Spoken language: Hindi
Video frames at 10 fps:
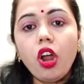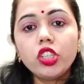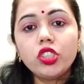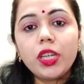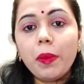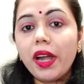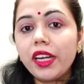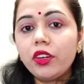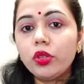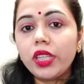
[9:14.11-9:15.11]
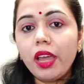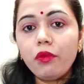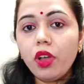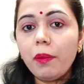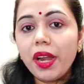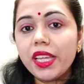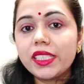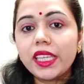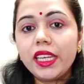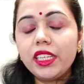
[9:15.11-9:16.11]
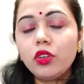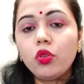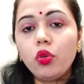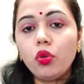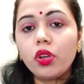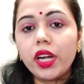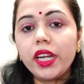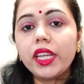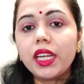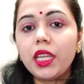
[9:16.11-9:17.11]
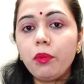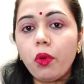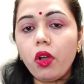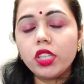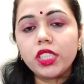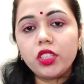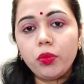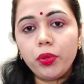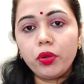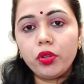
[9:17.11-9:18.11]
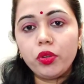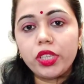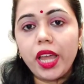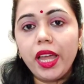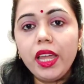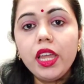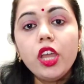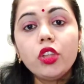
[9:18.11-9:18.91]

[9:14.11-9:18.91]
और जो टमाटर होता है वो हमारे स्किन को ग्लो करने के लिए बहुत ज़्यादा उपयोगी होता है